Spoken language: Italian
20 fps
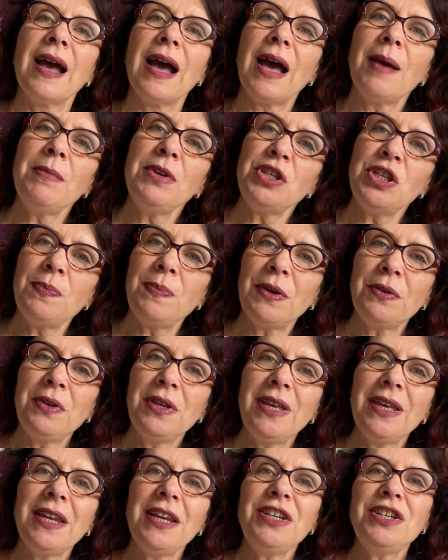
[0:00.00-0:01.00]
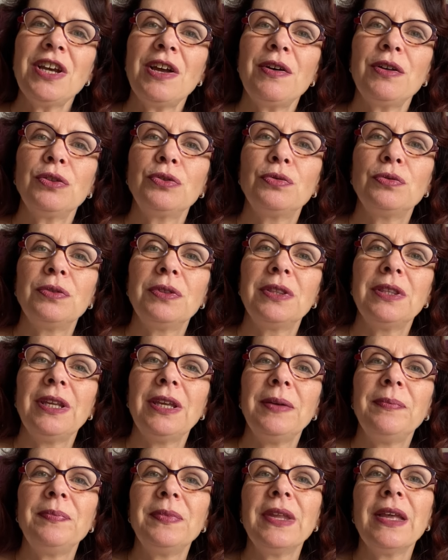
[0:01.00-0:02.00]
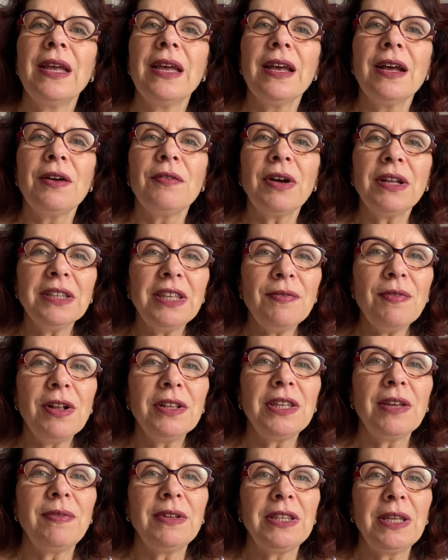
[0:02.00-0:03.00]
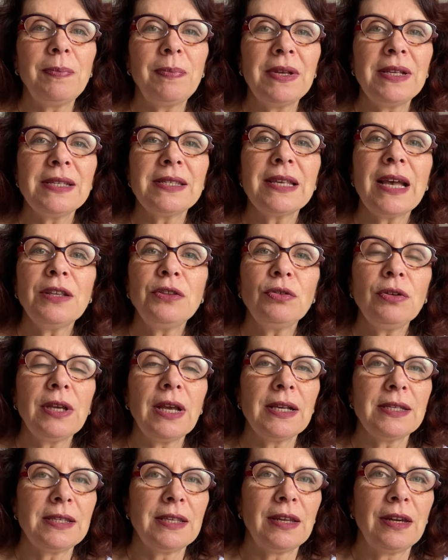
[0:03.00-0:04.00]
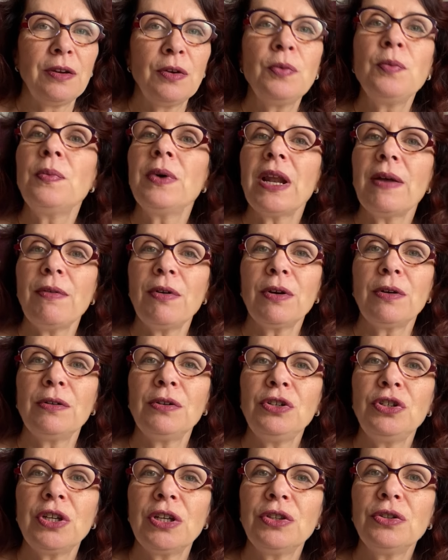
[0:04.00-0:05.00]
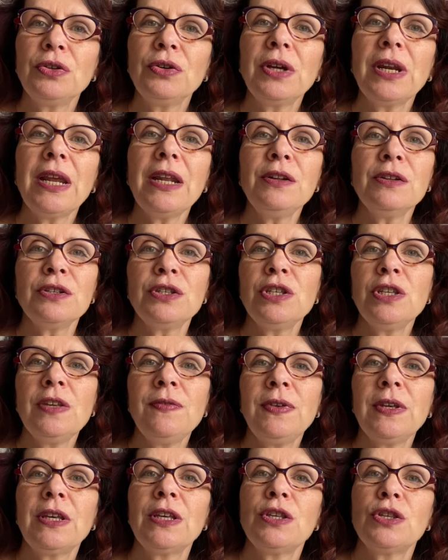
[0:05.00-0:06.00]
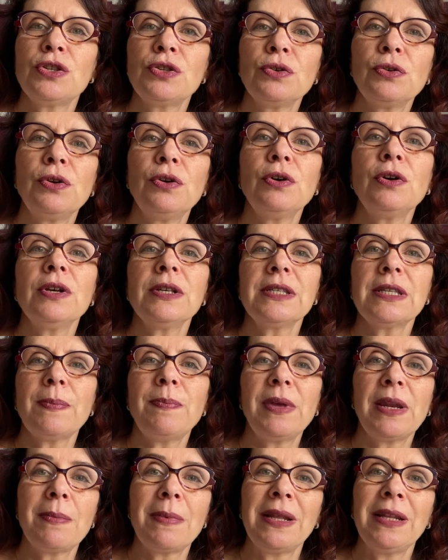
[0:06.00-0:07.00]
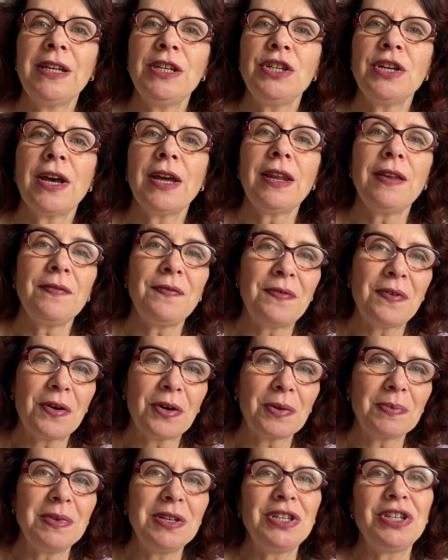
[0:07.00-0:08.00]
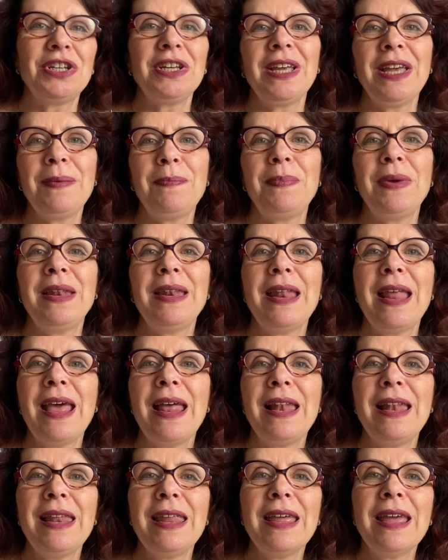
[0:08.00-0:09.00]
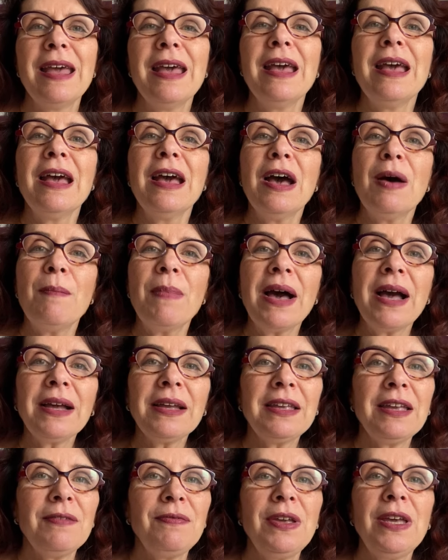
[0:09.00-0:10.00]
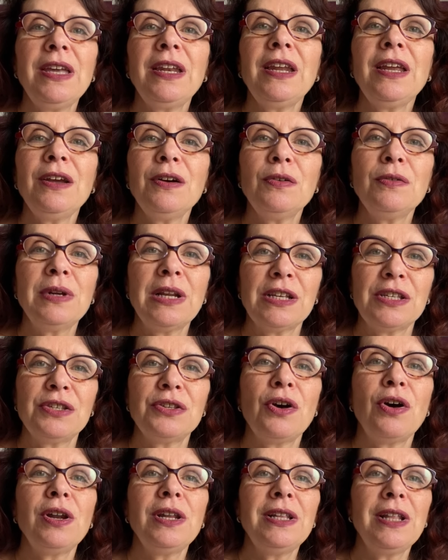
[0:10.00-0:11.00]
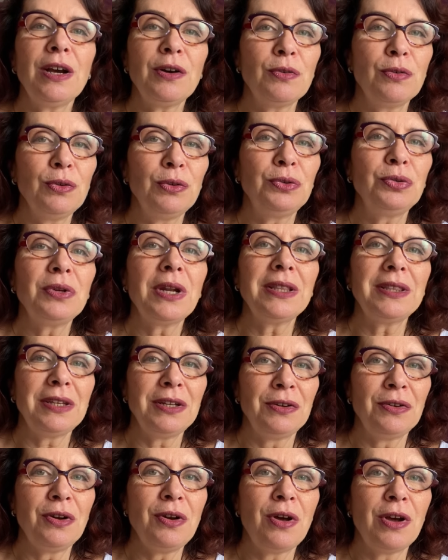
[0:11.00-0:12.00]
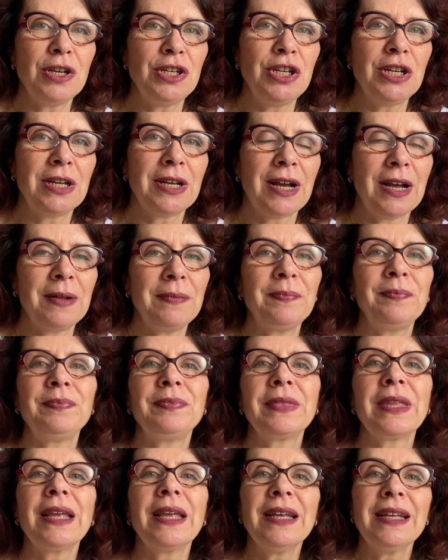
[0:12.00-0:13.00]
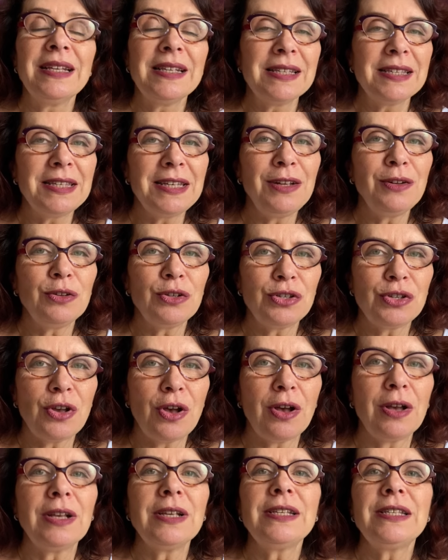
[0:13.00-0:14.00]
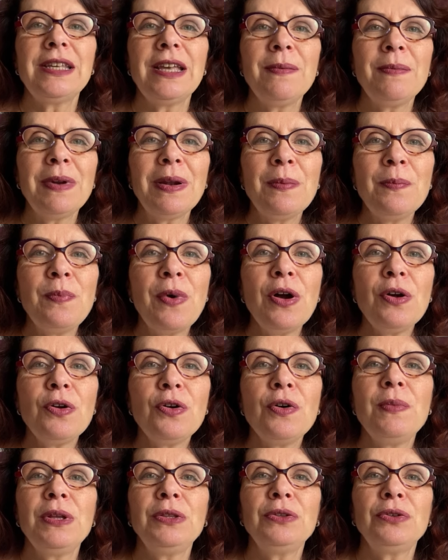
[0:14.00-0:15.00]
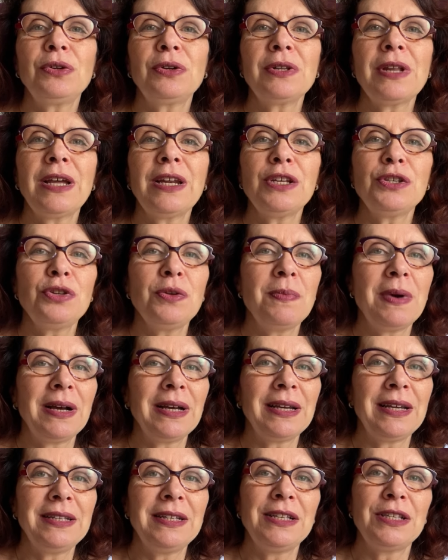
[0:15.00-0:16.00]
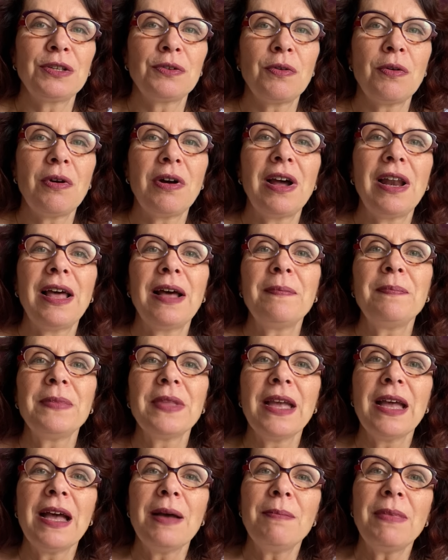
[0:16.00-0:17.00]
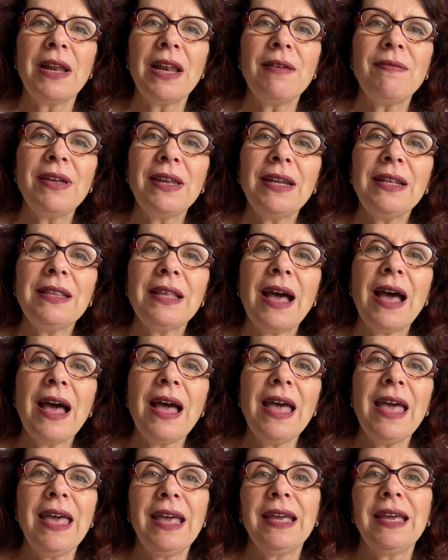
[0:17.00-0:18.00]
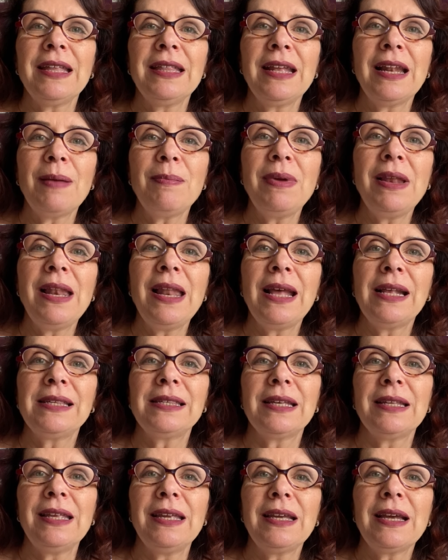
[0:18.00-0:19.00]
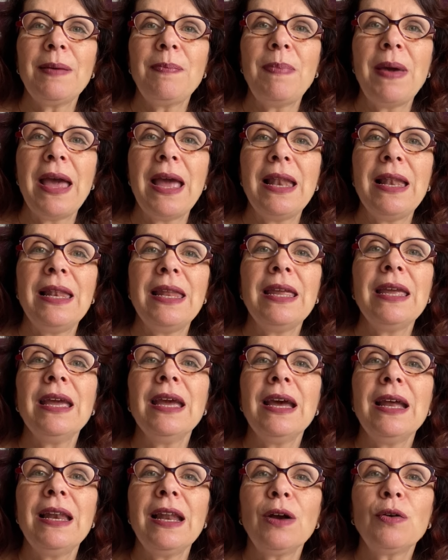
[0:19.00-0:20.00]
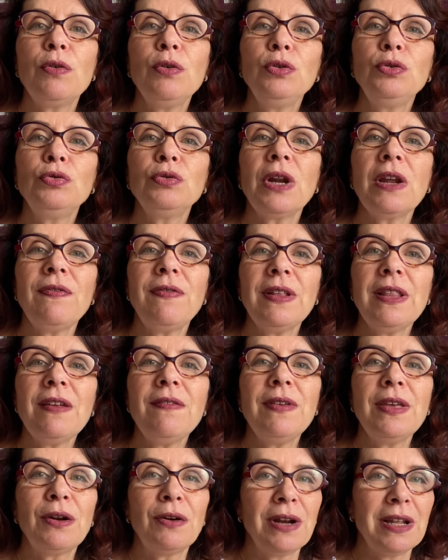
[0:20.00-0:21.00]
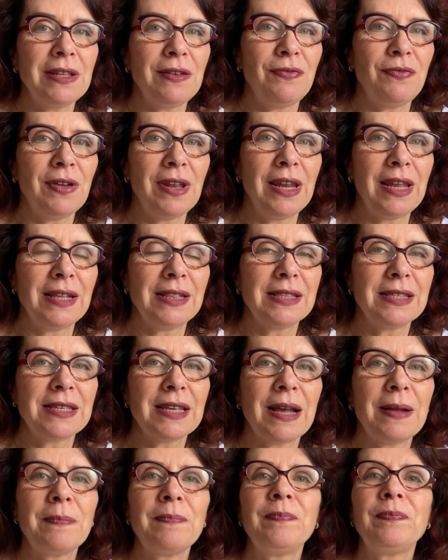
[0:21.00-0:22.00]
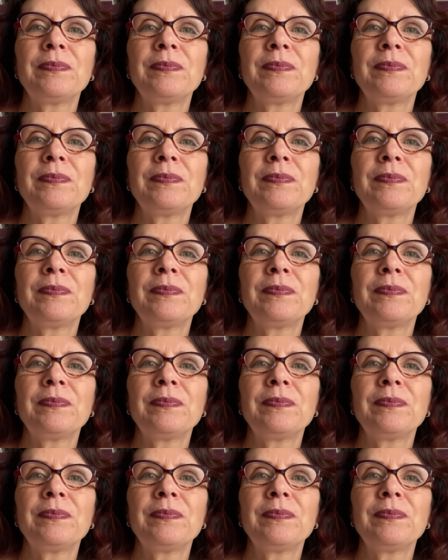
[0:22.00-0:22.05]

Amici parrucchieri, ciao a tutti! Quante volte avete pensato che essere un bravo acconciatore non significhi solo saper maneggiare forbici e pennelli, ma anche avere una solida cultura tricologica? Sì, lo so, sembra un po' come tornare sui banchi di scuola, ma la verità è che nella bellezza dei capelli la cultura fa davvero la differenza.